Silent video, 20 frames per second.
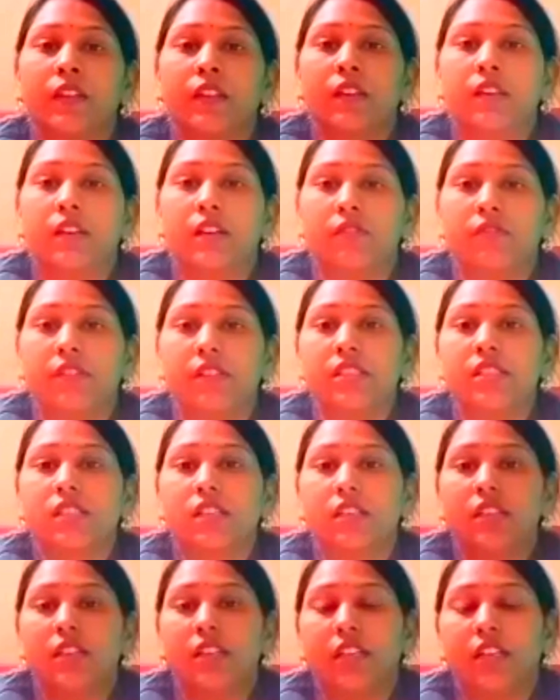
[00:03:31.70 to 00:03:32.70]
कन्वेंस
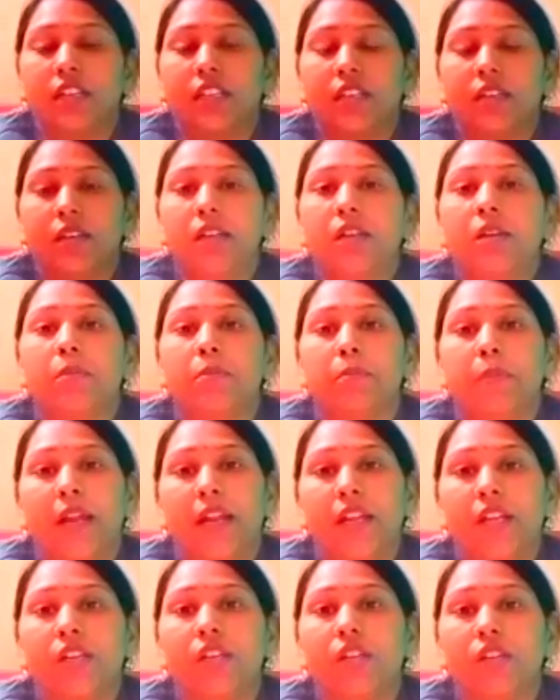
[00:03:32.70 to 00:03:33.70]
कर रही है कि मैं
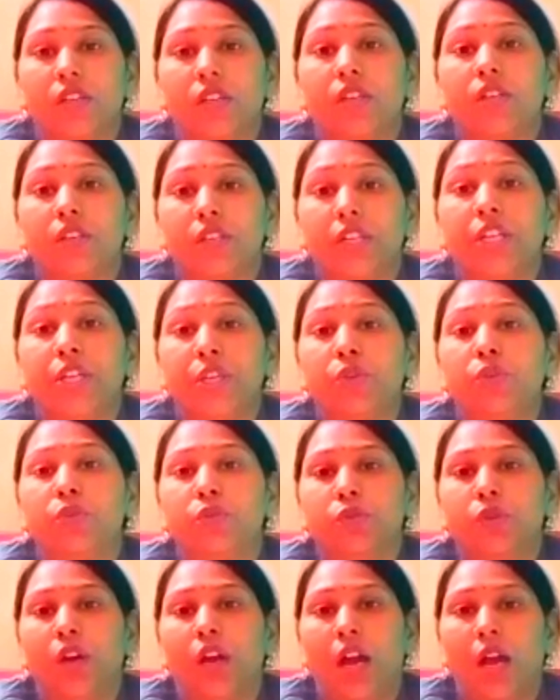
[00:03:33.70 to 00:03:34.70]
ठीक हूँ
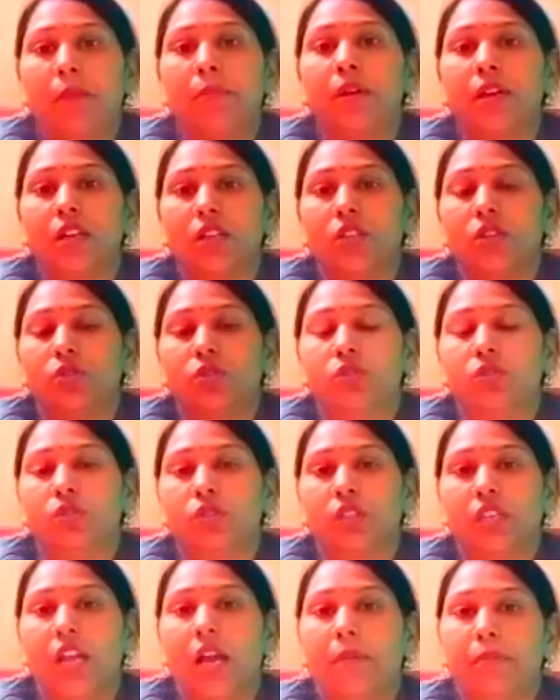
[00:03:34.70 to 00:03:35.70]
आप गलत हो
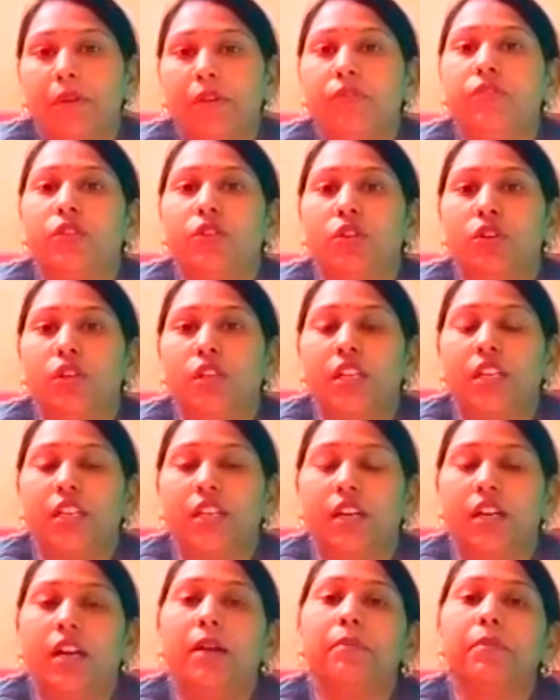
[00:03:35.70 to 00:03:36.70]
कि आपने फॉलो नहीं
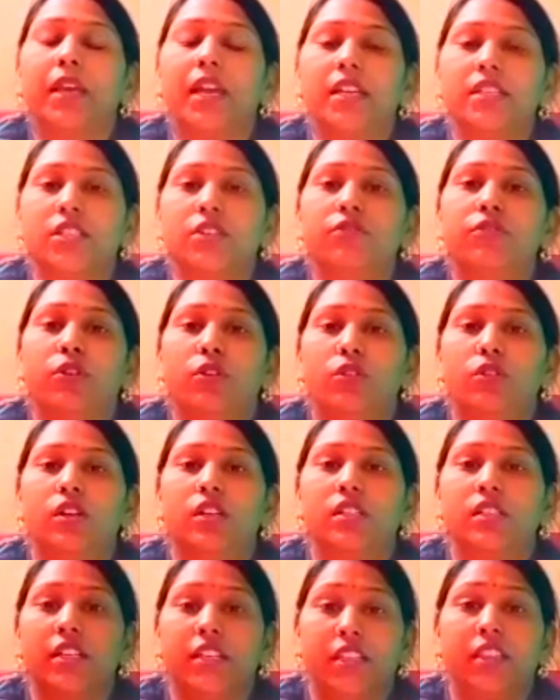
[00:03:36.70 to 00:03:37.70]
किया हम कैसे फॉलो कर
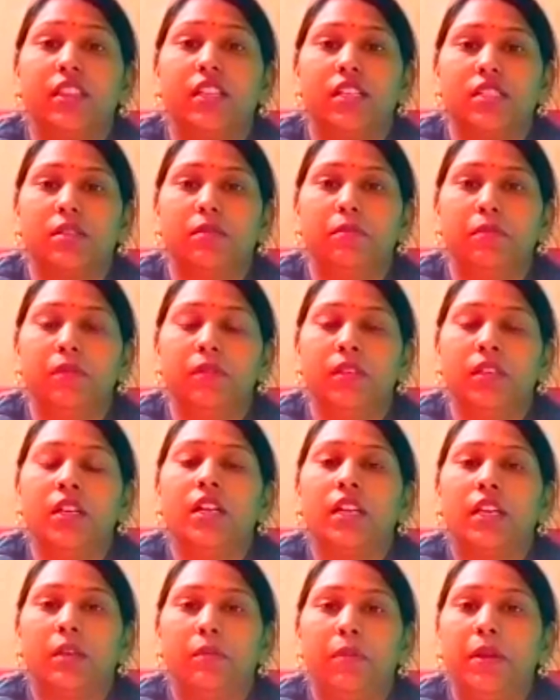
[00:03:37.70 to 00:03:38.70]
रहे हैं इतना सब
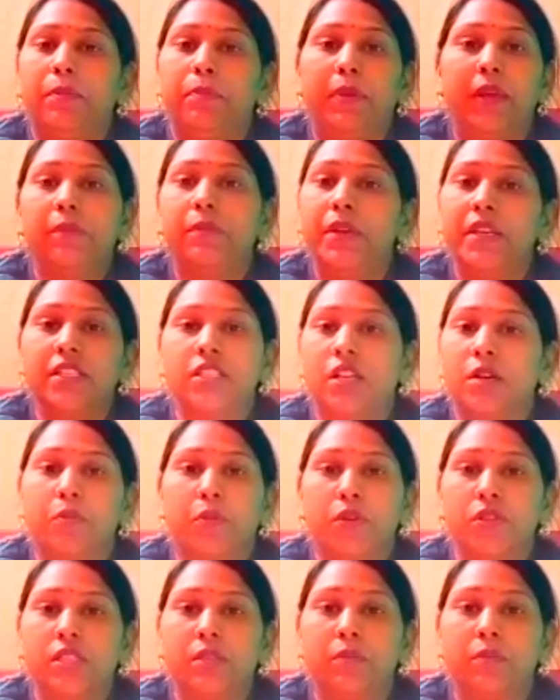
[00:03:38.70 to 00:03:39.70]
कि भाई पिक भेजना
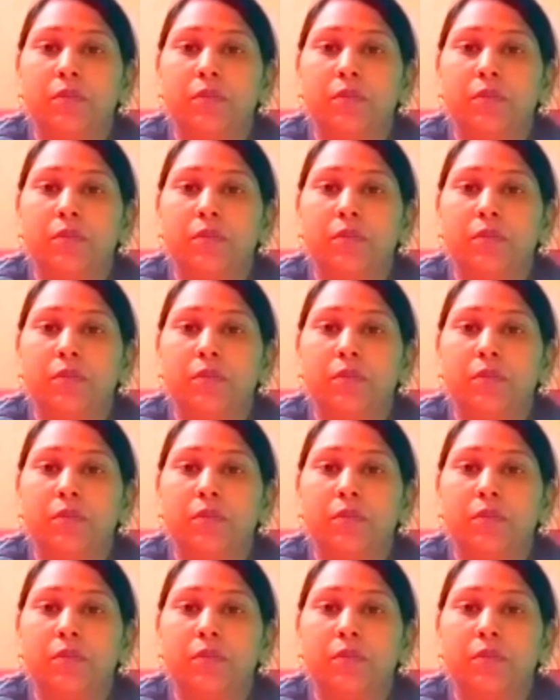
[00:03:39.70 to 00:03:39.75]
पॉसिबल